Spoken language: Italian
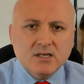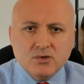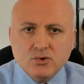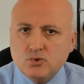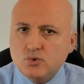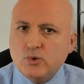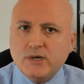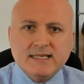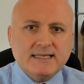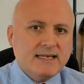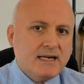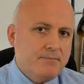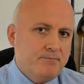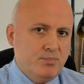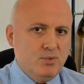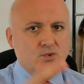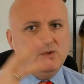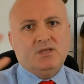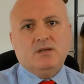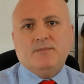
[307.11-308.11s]
2-3
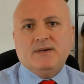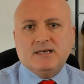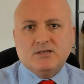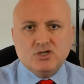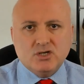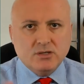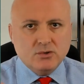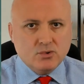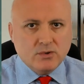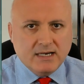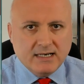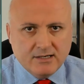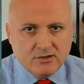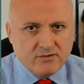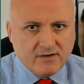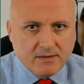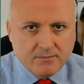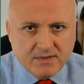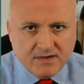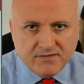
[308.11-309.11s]
punti percentuali
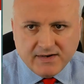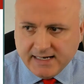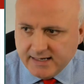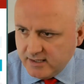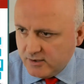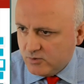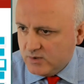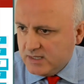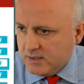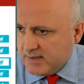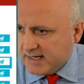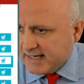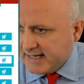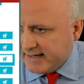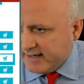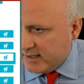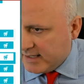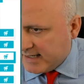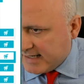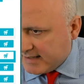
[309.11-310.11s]
dovrebbe farli, quindi
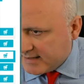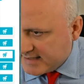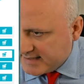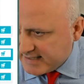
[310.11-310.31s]
magari eh,